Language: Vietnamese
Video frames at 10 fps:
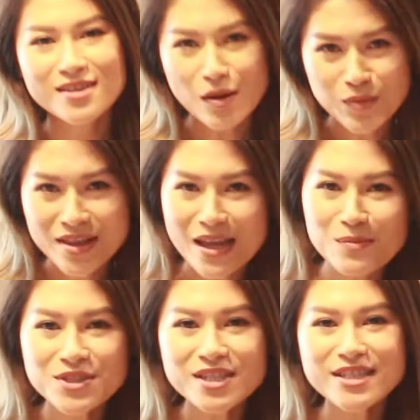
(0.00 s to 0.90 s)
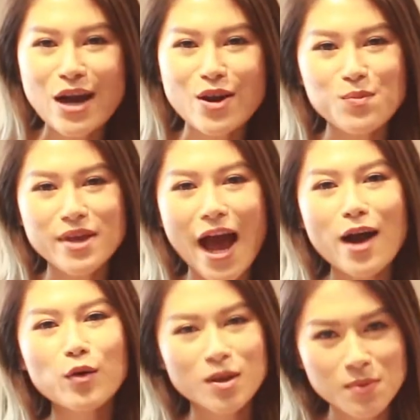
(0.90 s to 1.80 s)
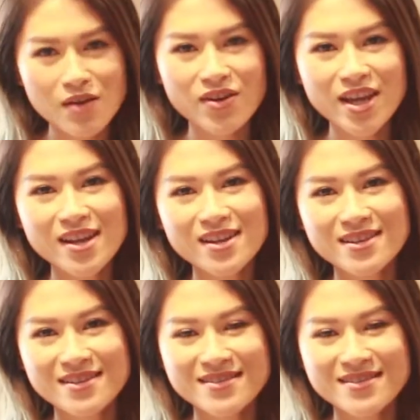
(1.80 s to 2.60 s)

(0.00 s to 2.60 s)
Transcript: Ngọc Thanh Tâm xin chào độc giả của Tiếp Thị và Gia đình.